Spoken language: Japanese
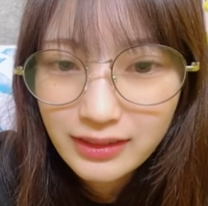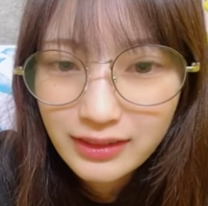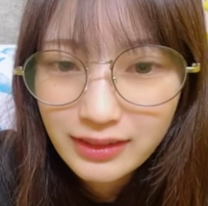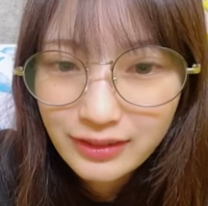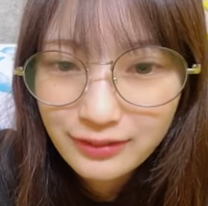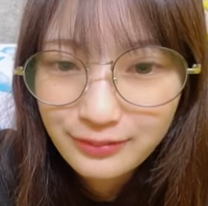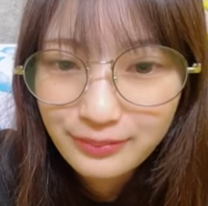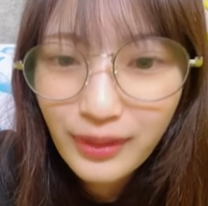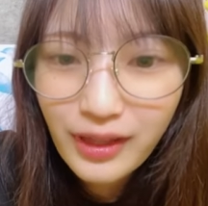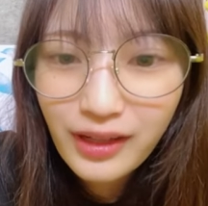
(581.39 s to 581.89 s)

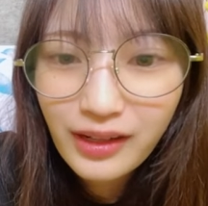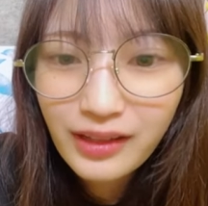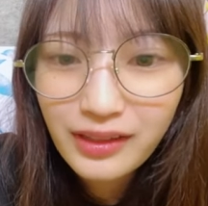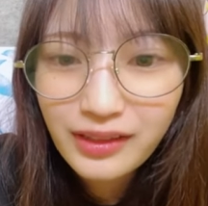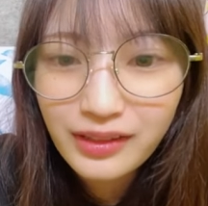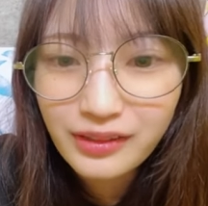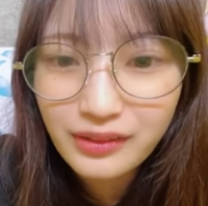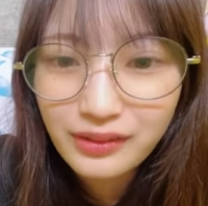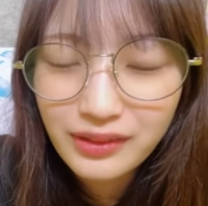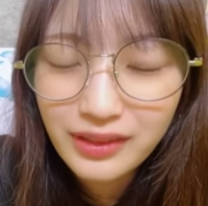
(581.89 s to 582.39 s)

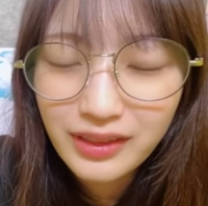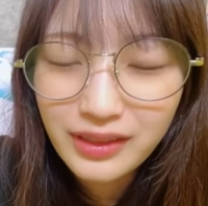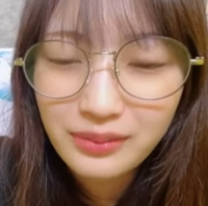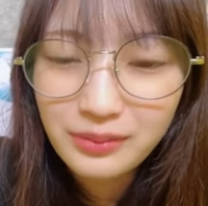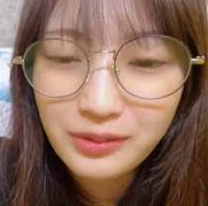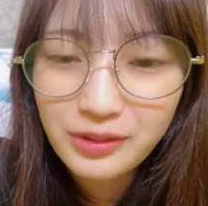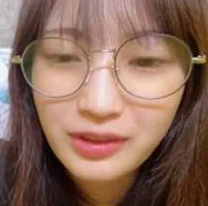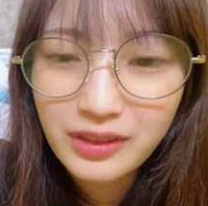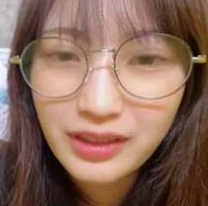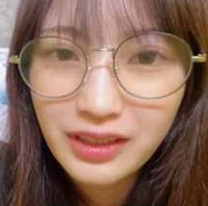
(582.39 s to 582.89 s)
ネメガネの
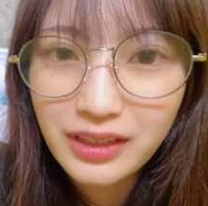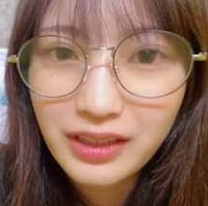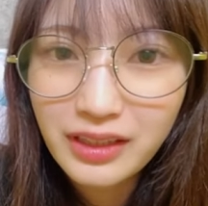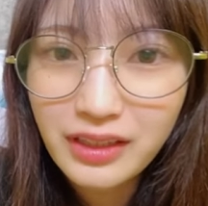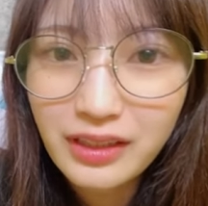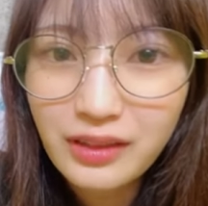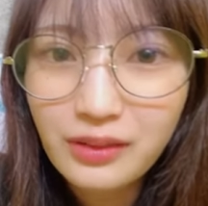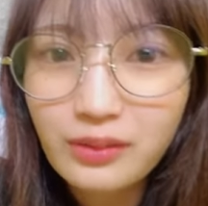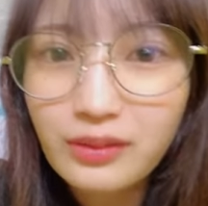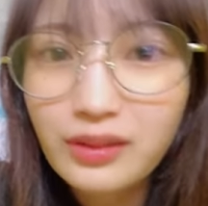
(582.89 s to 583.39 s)
フレームは
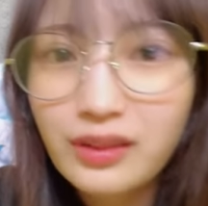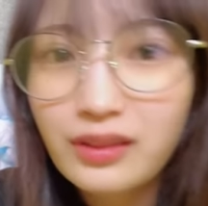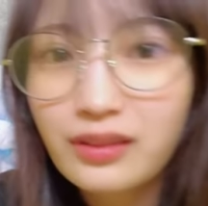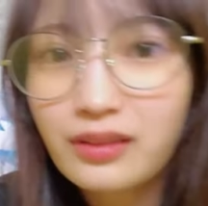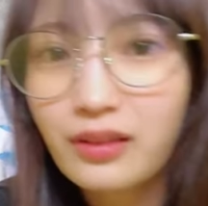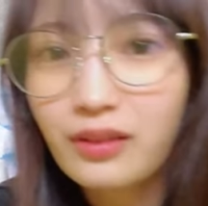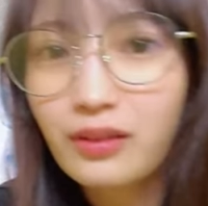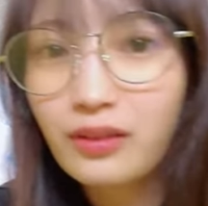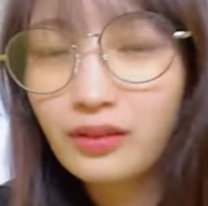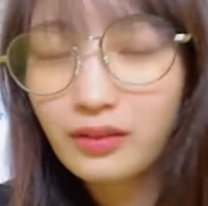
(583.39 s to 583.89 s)
金色です
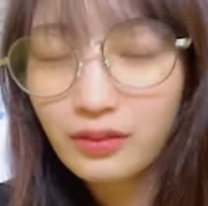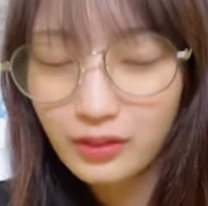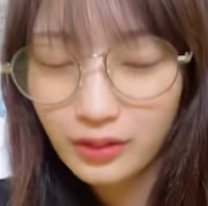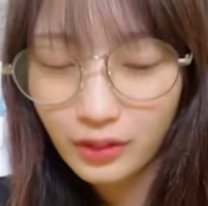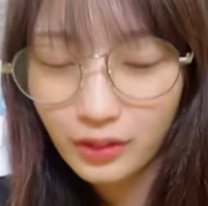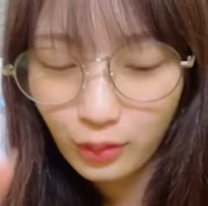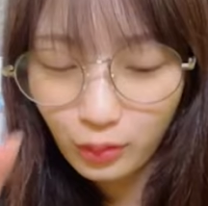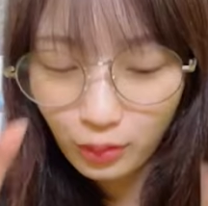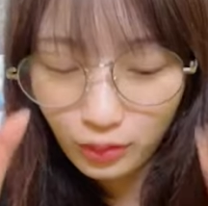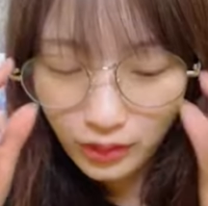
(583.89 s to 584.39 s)
か
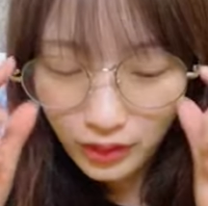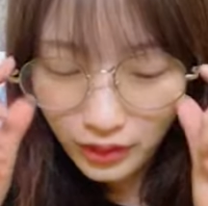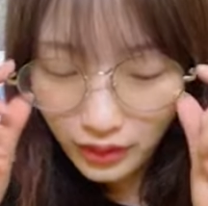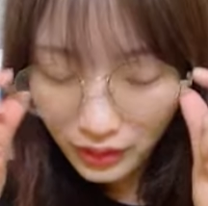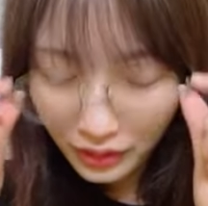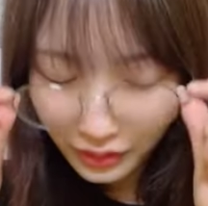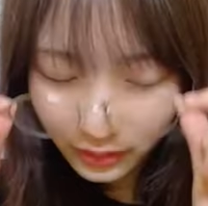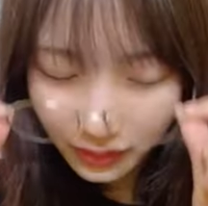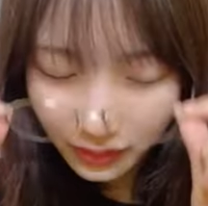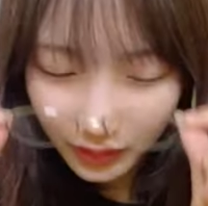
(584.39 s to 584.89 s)
これ
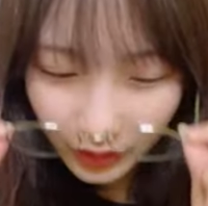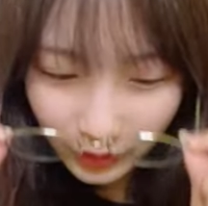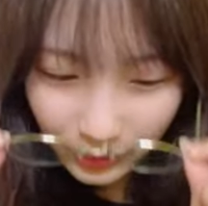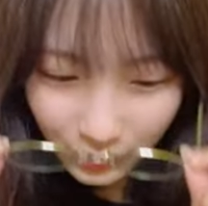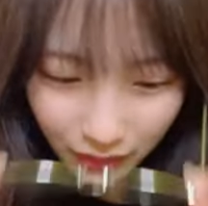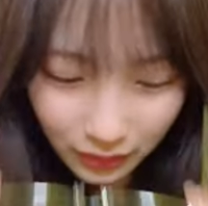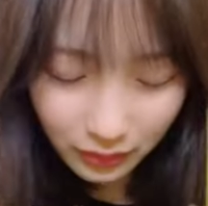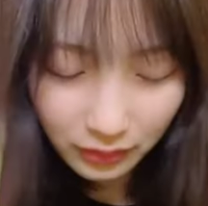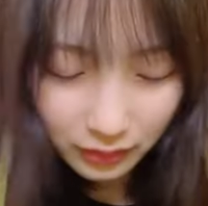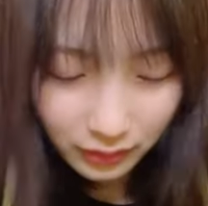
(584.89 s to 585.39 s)
何色なん
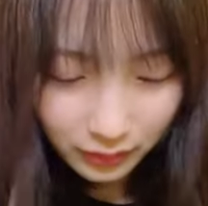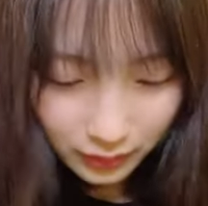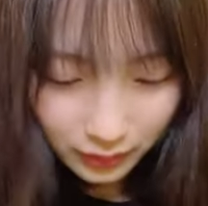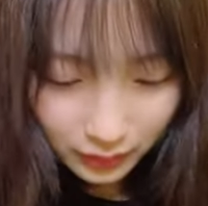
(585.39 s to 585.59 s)
だろう